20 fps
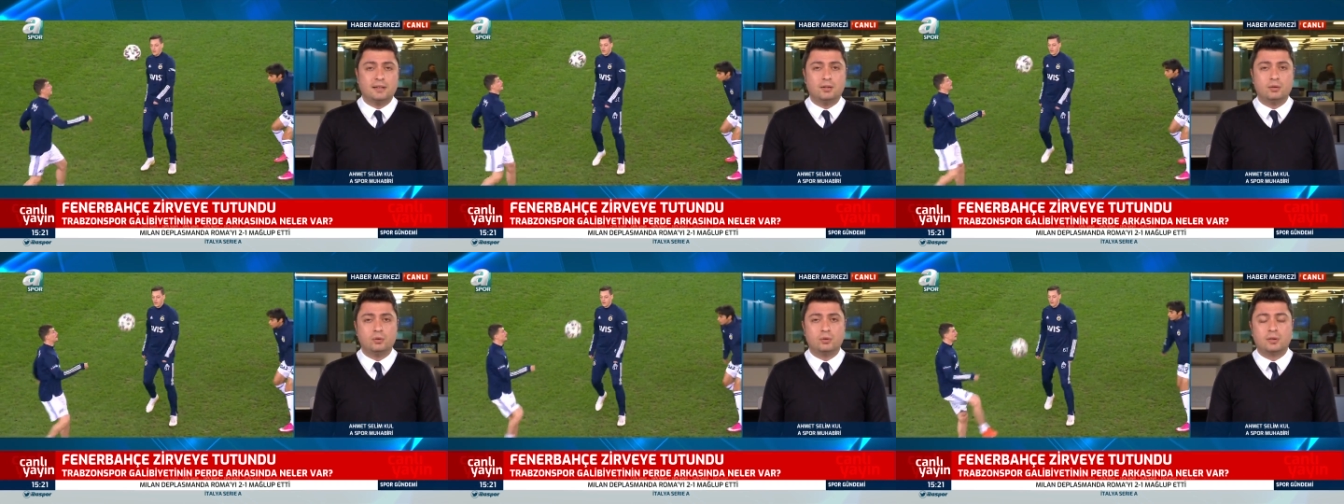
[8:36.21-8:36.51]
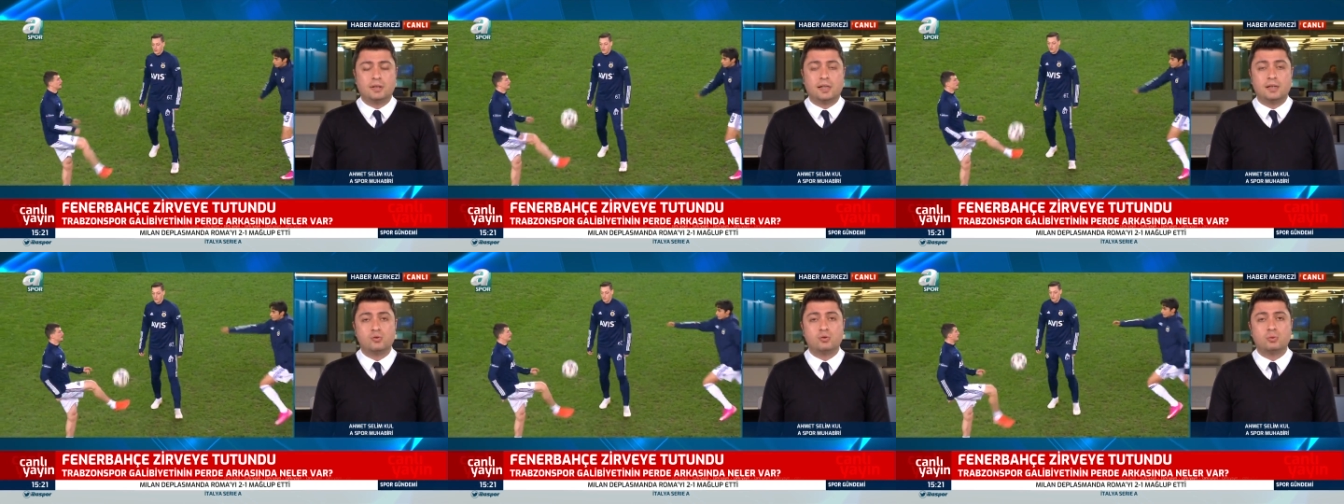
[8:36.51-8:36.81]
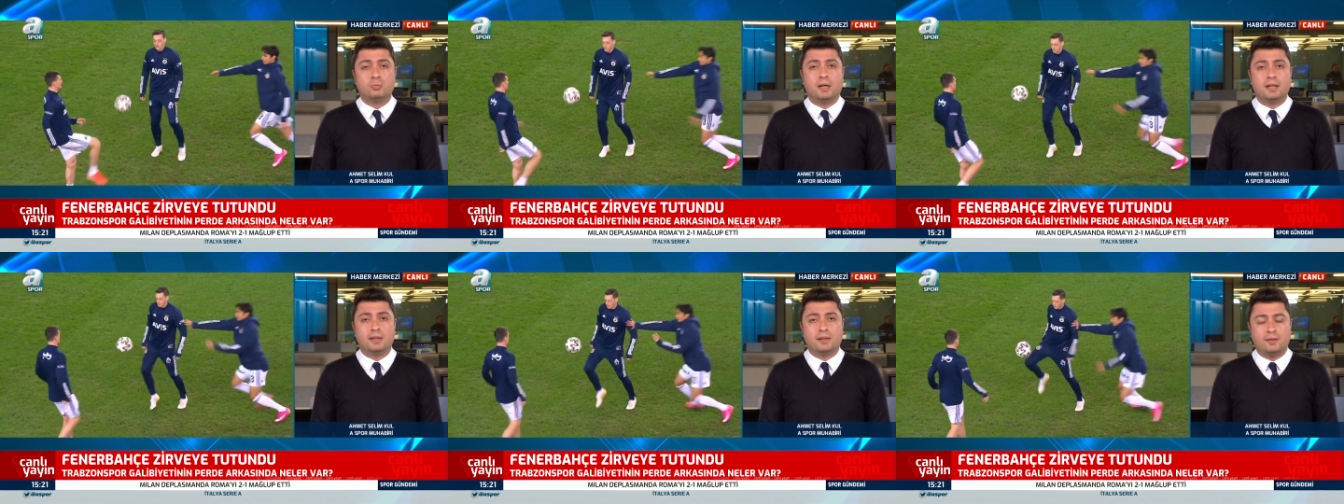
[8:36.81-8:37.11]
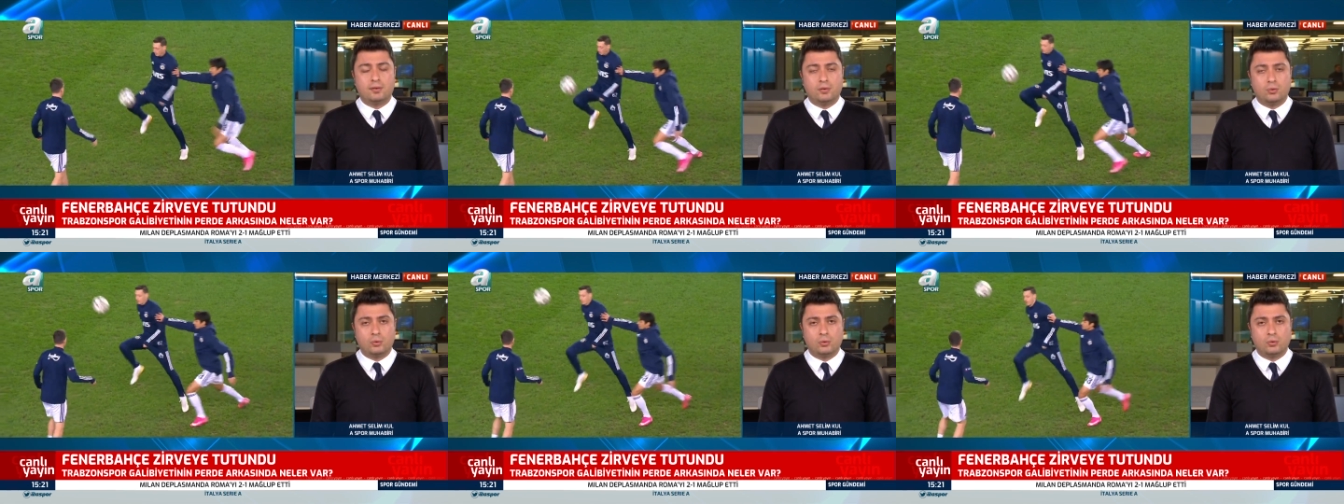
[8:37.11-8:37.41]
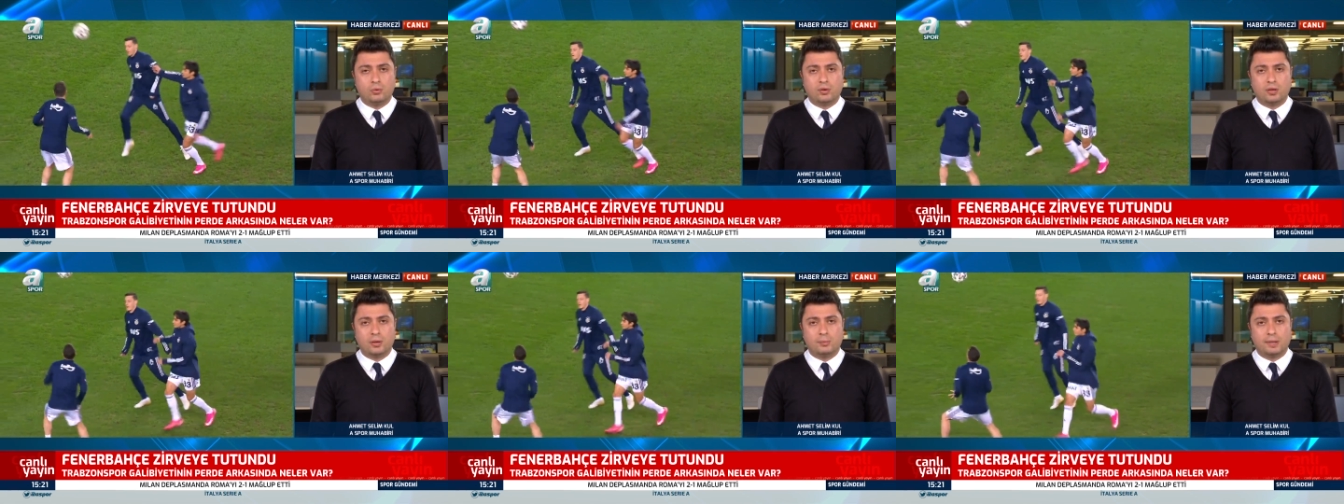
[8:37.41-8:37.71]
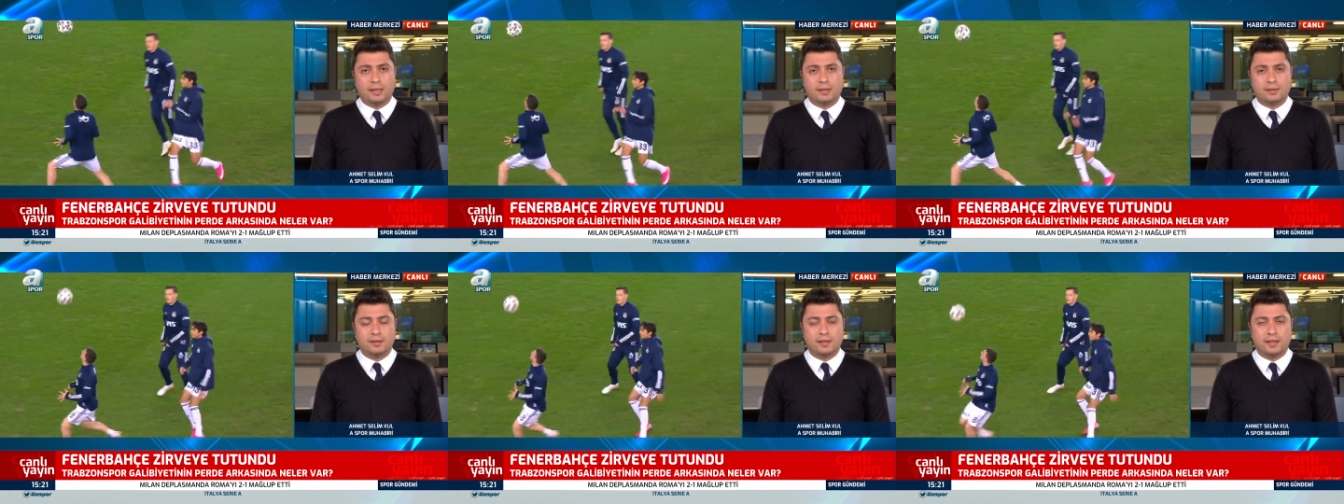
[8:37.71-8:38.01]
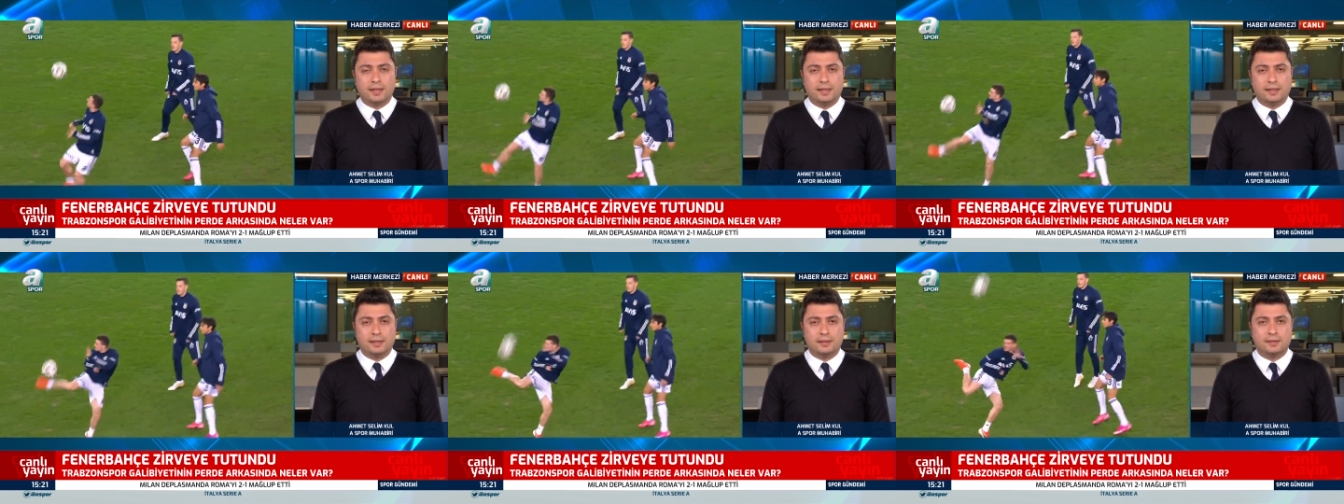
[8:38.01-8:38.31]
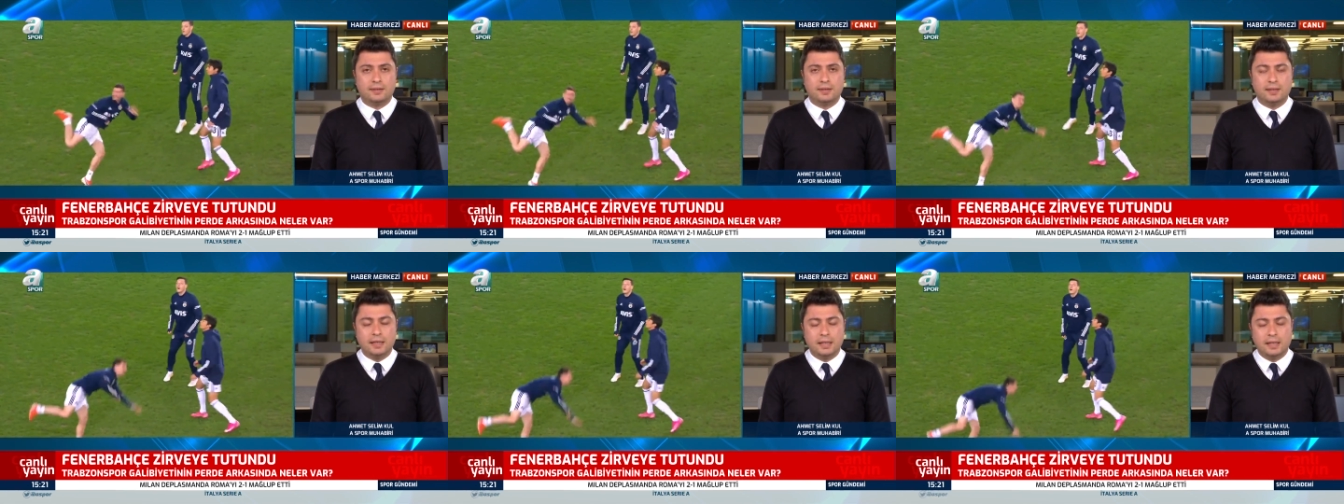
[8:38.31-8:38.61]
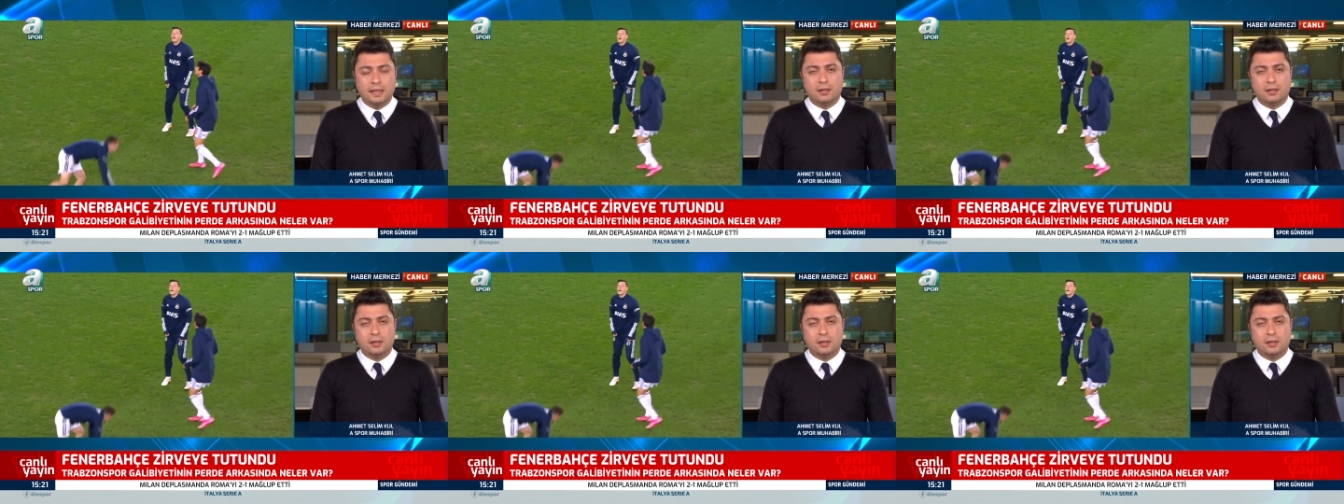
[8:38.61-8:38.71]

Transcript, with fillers: gün olan cumartesi günü Samandıra'ya gitti.